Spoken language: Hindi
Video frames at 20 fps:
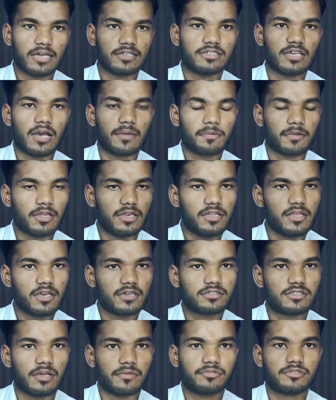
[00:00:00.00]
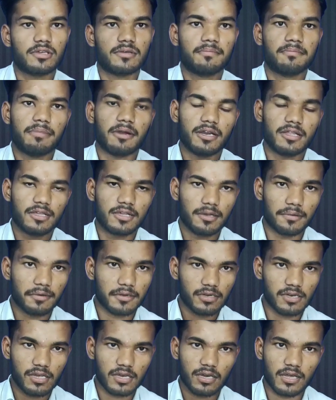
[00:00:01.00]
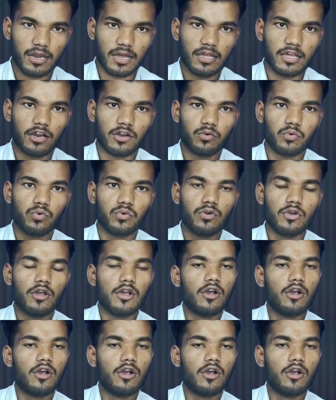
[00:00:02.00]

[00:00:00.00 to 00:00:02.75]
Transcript: आज आपके लिए एक सबसे बड़ी खबर लेकर आया हूं